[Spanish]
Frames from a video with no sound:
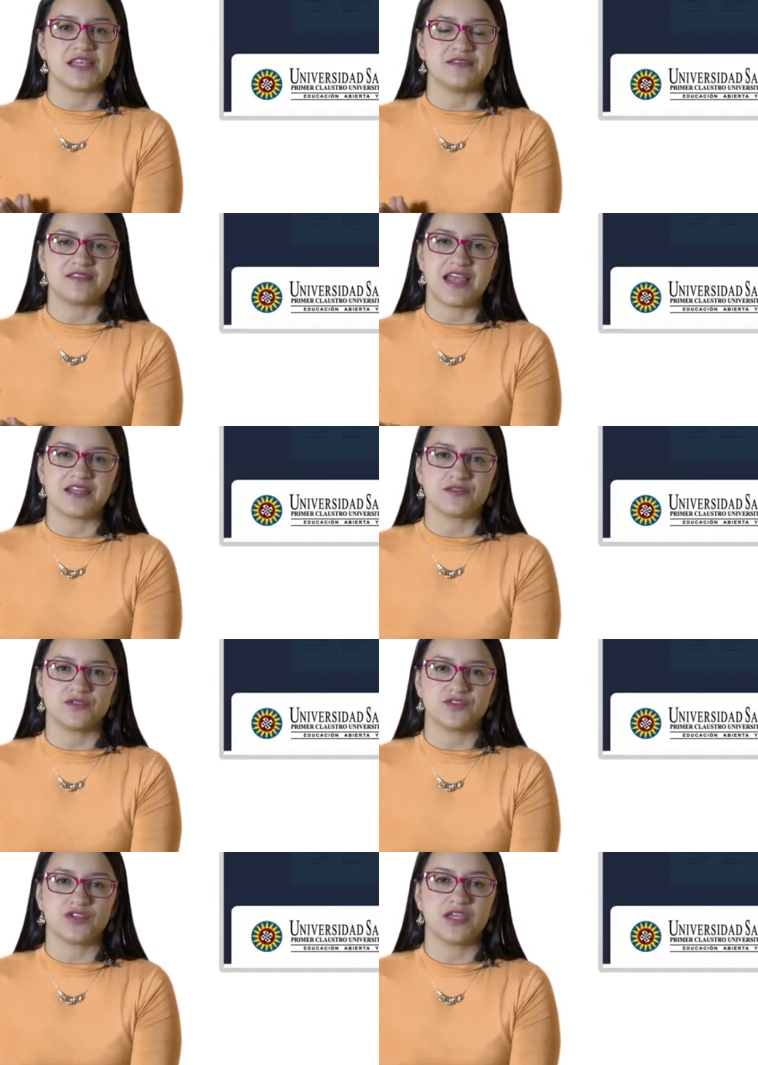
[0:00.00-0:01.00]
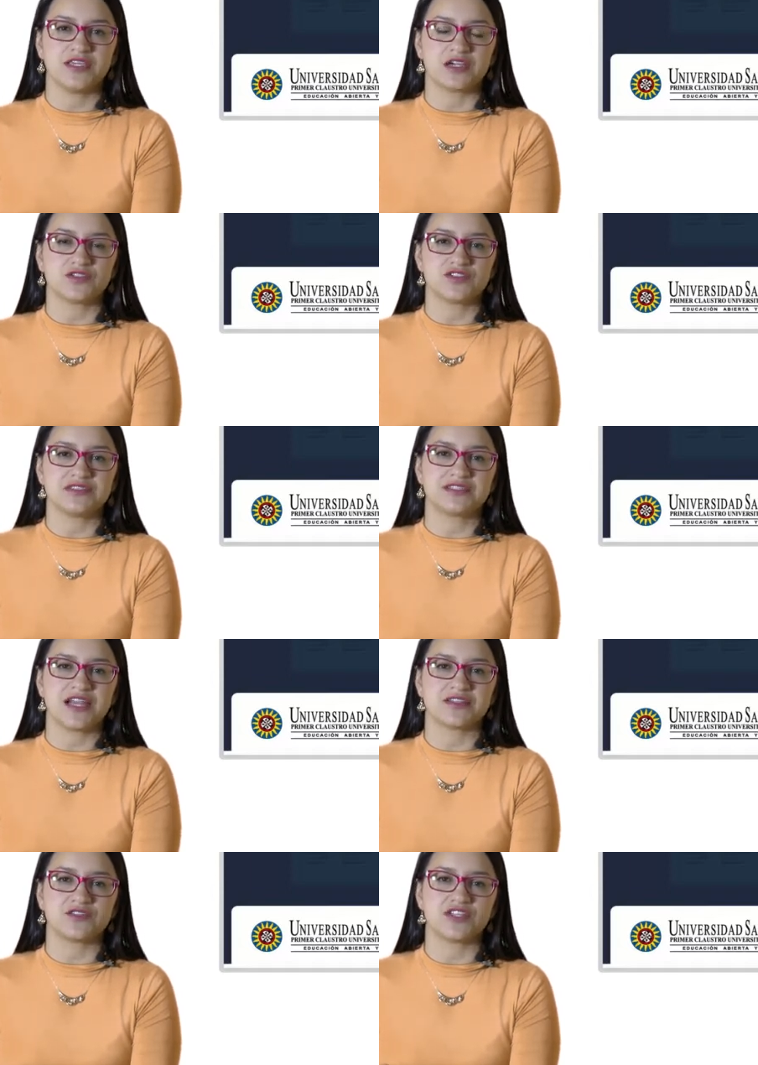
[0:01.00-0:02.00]
centrarnos y a
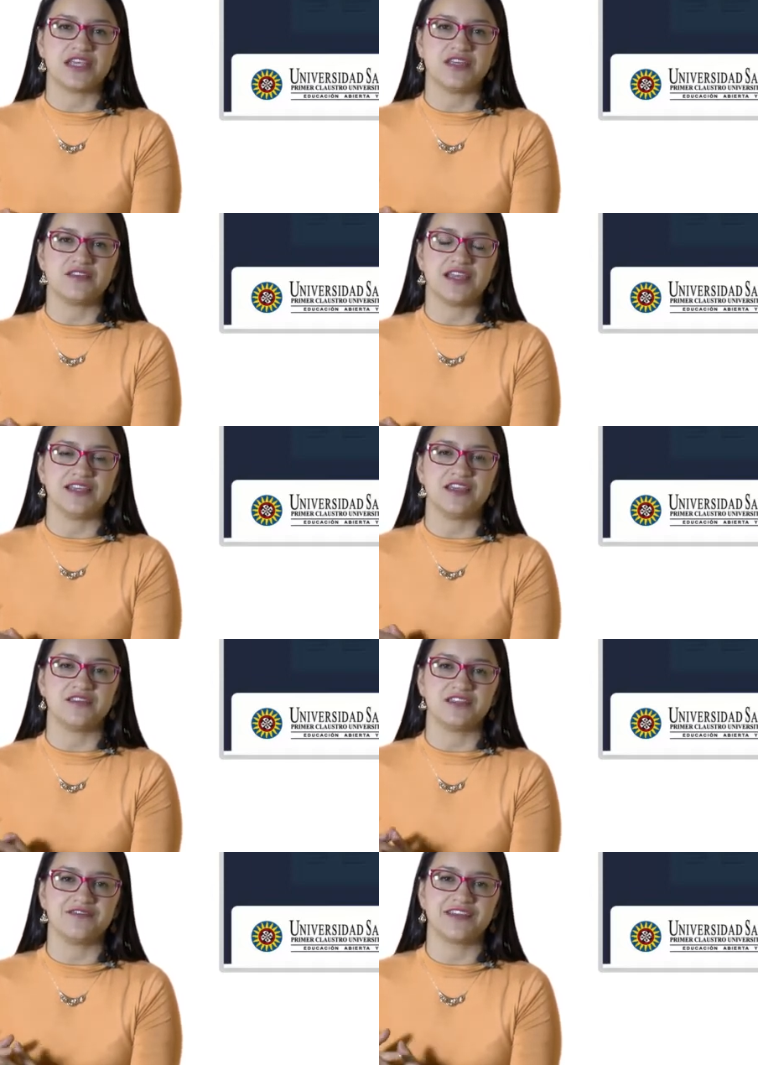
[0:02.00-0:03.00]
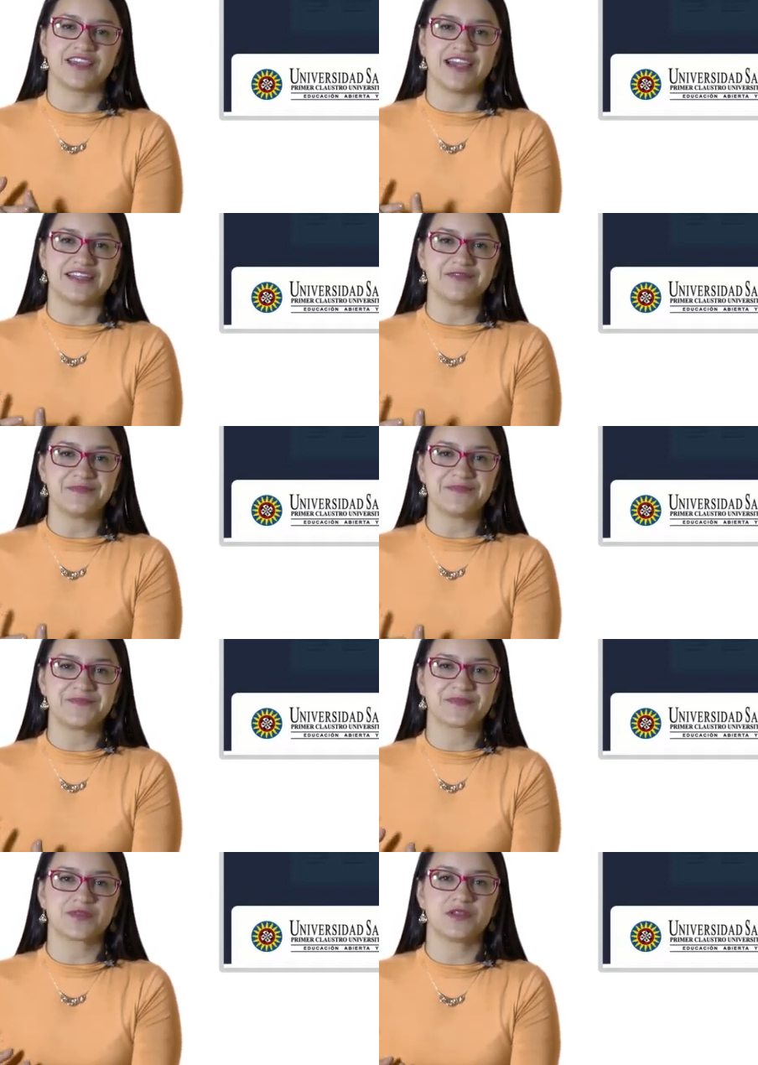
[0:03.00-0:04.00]
concentrarnos en, en identificar
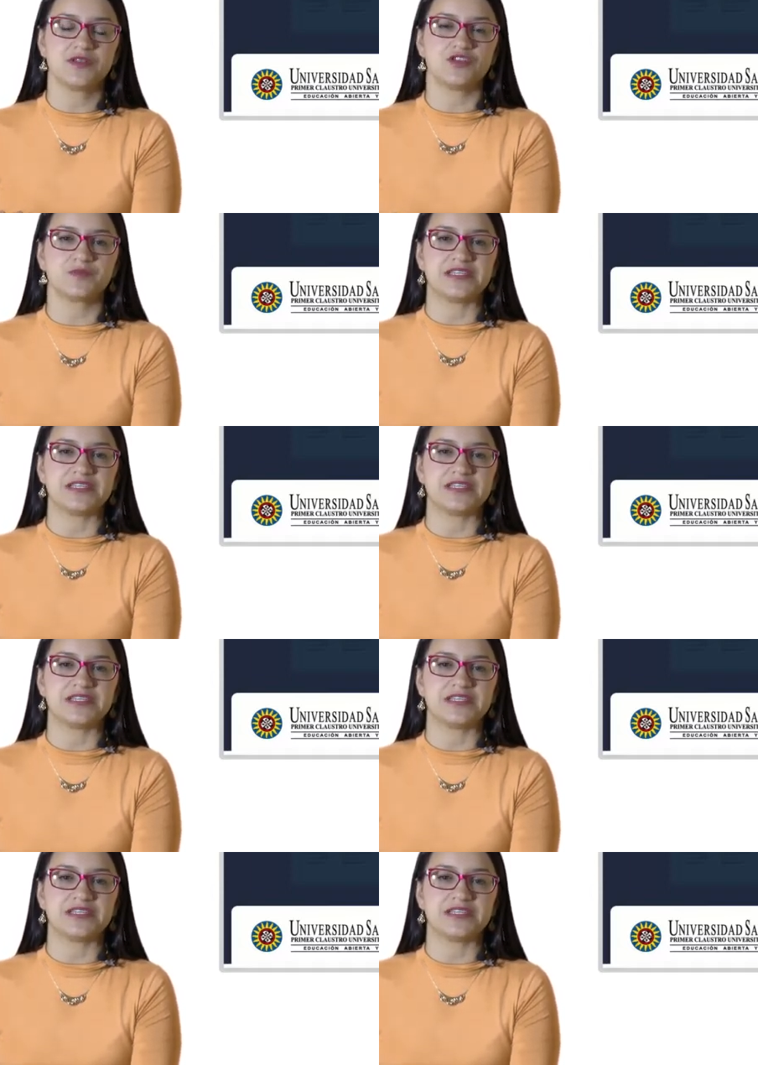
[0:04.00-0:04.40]
los